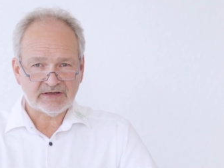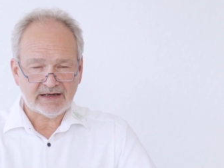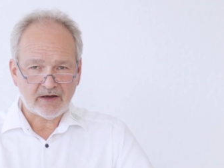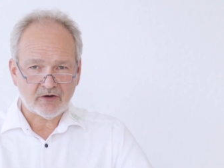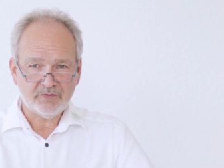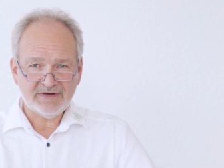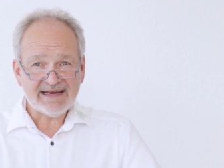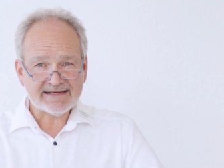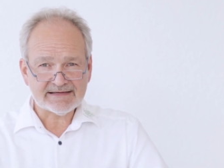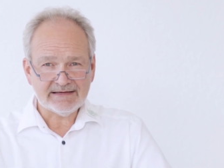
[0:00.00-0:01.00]
da ja auch im
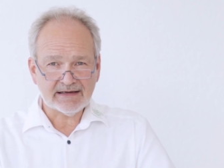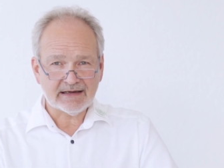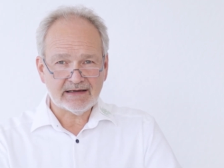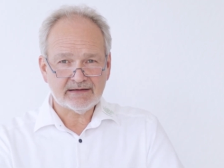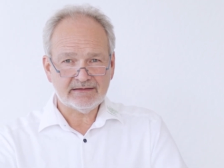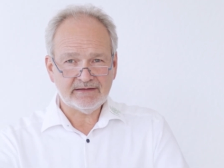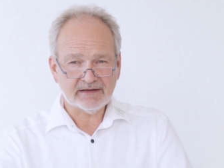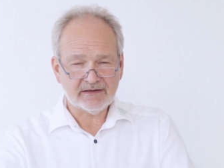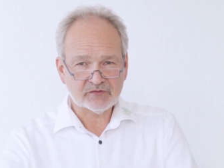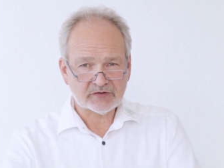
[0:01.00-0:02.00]
nächsten Jahr
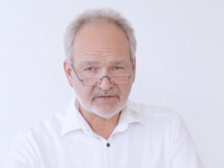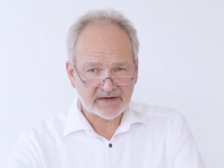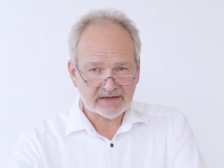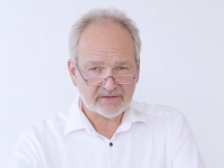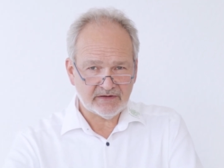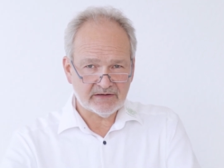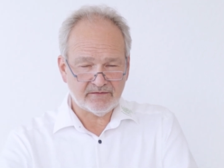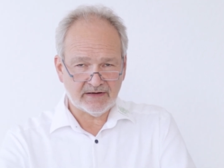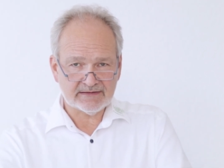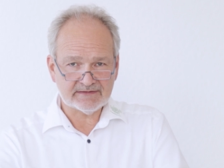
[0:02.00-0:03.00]
dieser Impfstoff
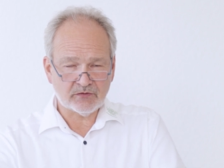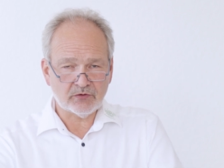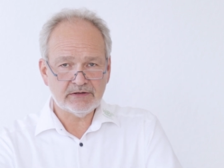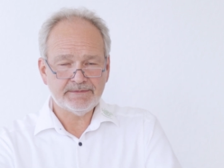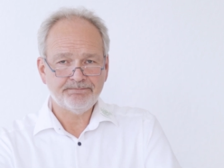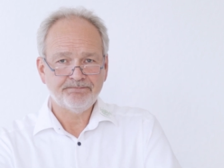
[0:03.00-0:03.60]
weiterentwickelt werden soll,